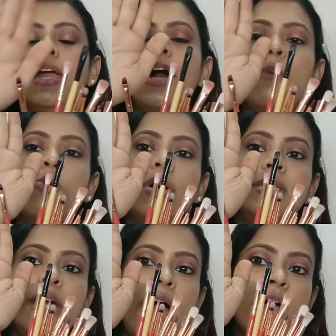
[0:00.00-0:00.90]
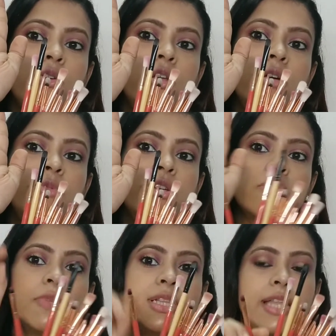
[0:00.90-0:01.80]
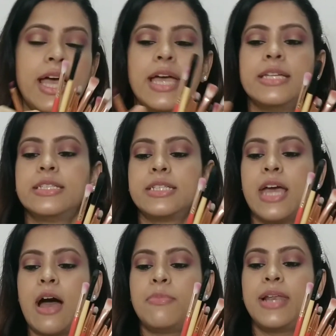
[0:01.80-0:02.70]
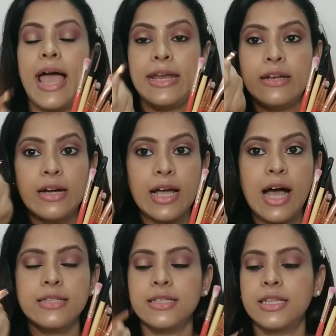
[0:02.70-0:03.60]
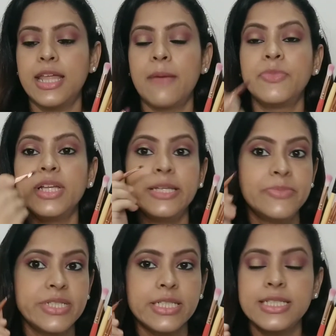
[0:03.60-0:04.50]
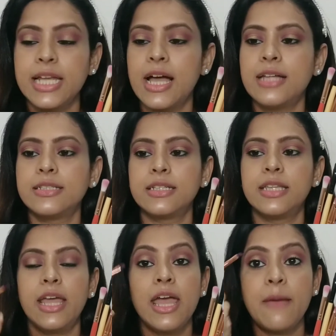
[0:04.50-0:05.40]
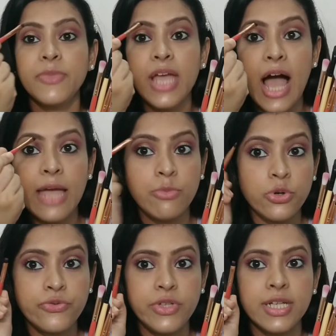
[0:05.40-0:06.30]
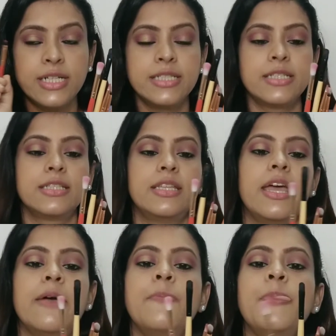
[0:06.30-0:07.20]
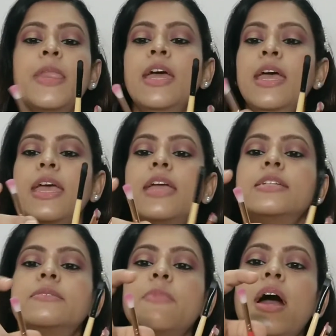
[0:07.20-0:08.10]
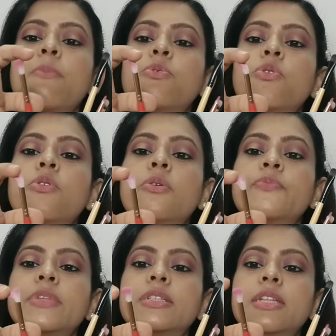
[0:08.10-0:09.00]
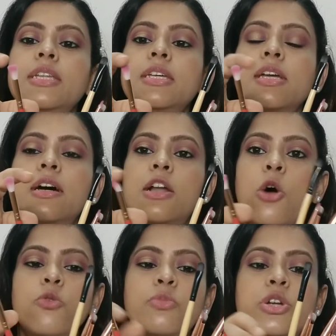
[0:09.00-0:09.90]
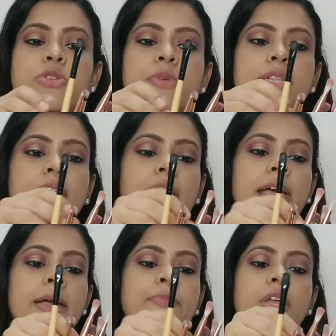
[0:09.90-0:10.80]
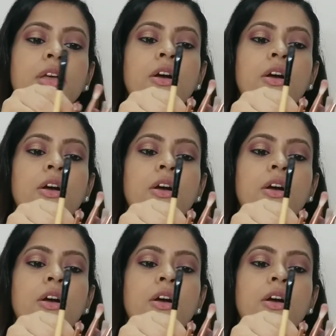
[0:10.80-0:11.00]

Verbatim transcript: एक आपको ऐसा एंगुलर ब्रश मिलता है इससे आप लाइनर लगा सकते हैं अपनी लिपस्टिक्स लगा सकते हैं अपनी आईब्रो फिल कर सकते हैं एक इसमें आपको इस तरीके का राउंड ब्रश मिलता है